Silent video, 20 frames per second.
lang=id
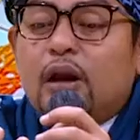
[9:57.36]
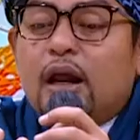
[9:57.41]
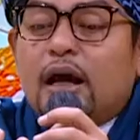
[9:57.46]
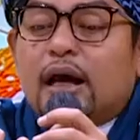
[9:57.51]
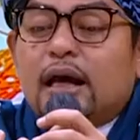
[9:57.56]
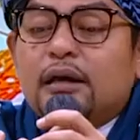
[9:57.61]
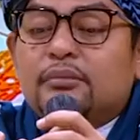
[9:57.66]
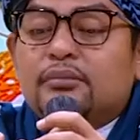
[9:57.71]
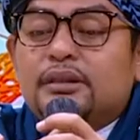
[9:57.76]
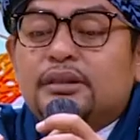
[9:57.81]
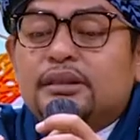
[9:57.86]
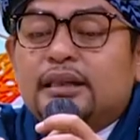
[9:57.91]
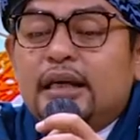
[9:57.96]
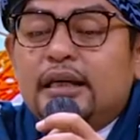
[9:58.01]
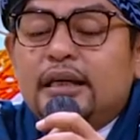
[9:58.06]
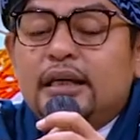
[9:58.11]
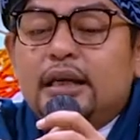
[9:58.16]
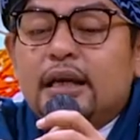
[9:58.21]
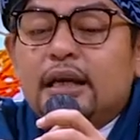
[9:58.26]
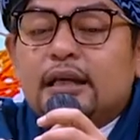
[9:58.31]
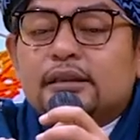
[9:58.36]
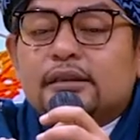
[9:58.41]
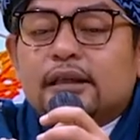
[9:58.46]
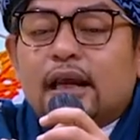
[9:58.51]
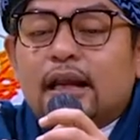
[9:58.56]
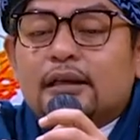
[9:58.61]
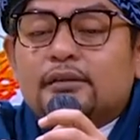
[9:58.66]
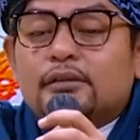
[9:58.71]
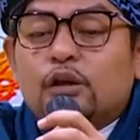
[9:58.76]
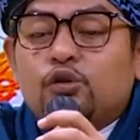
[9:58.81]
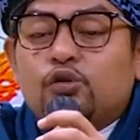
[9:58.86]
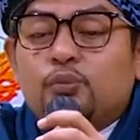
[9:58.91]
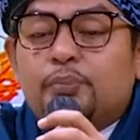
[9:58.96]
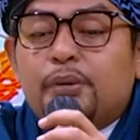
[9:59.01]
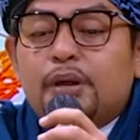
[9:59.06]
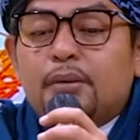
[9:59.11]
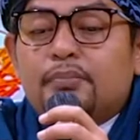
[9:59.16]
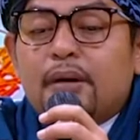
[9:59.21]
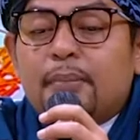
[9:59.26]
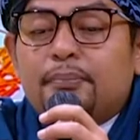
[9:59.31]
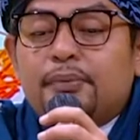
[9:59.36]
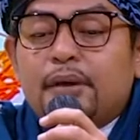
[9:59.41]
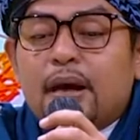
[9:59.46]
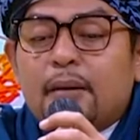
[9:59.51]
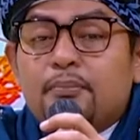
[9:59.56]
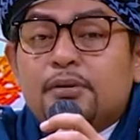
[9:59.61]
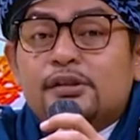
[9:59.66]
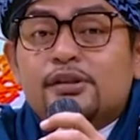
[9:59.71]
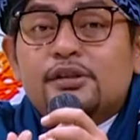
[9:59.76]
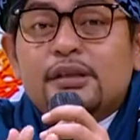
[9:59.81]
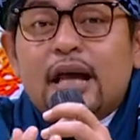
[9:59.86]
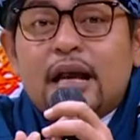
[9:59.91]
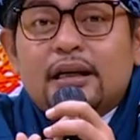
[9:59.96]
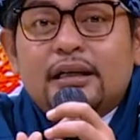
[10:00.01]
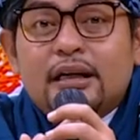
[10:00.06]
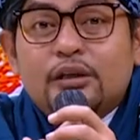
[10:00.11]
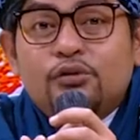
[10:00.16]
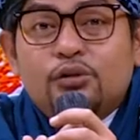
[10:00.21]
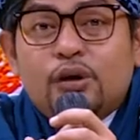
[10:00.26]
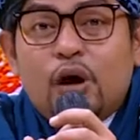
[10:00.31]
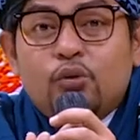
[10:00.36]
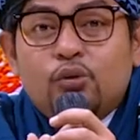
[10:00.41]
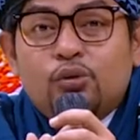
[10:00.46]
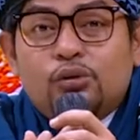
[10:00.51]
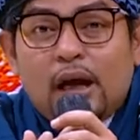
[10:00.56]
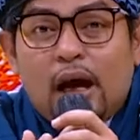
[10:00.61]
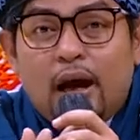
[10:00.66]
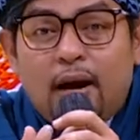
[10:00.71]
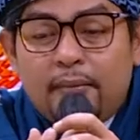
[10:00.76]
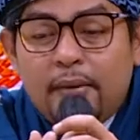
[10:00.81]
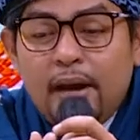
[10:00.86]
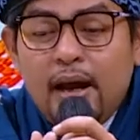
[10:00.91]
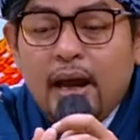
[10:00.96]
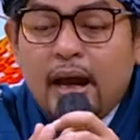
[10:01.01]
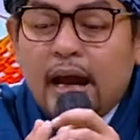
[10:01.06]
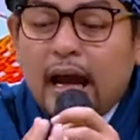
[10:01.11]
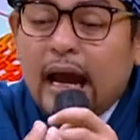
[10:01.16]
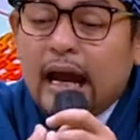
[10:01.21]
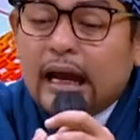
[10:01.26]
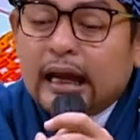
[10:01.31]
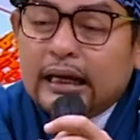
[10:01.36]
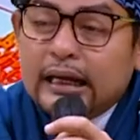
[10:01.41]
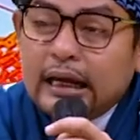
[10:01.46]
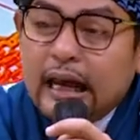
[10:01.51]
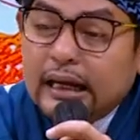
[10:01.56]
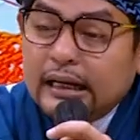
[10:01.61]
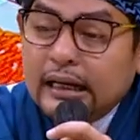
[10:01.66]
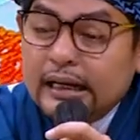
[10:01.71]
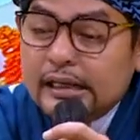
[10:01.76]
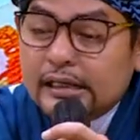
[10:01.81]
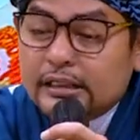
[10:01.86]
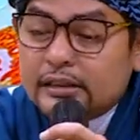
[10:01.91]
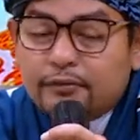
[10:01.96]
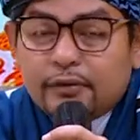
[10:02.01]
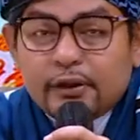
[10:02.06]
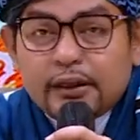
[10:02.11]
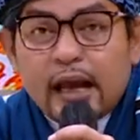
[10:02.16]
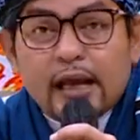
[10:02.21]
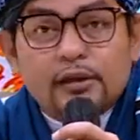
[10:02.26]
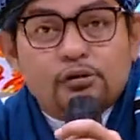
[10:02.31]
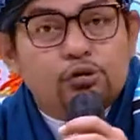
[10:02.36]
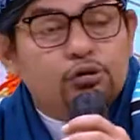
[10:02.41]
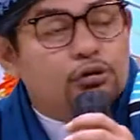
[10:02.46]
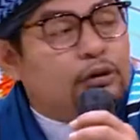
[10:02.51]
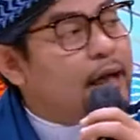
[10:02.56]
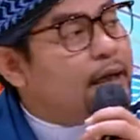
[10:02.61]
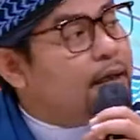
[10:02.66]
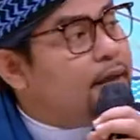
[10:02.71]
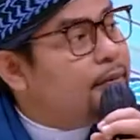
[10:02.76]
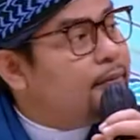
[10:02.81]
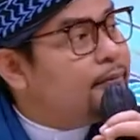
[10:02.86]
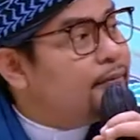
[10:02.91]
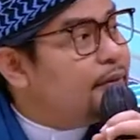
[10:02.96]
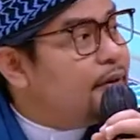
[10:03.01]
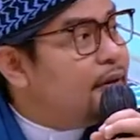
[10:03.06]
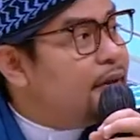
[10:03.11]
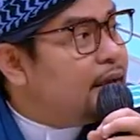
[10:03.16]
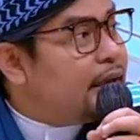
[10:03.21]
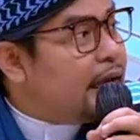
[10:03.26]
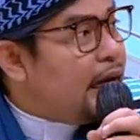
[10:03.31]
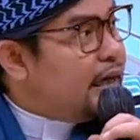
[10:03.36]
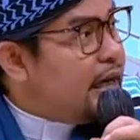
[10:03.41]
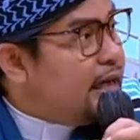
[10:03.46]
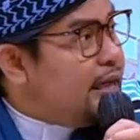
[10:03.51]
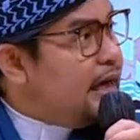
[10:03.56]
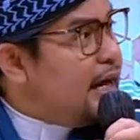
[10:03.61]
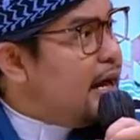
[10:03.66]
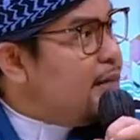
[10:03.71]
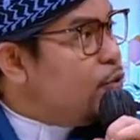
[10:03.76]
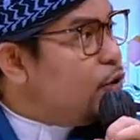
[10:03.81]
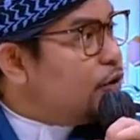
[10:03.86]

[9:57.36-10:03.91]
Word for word: akan menjadi salah satu penyebab yang besar dan juga utama akan adanya sifat hasut tadi karena dia nggak mau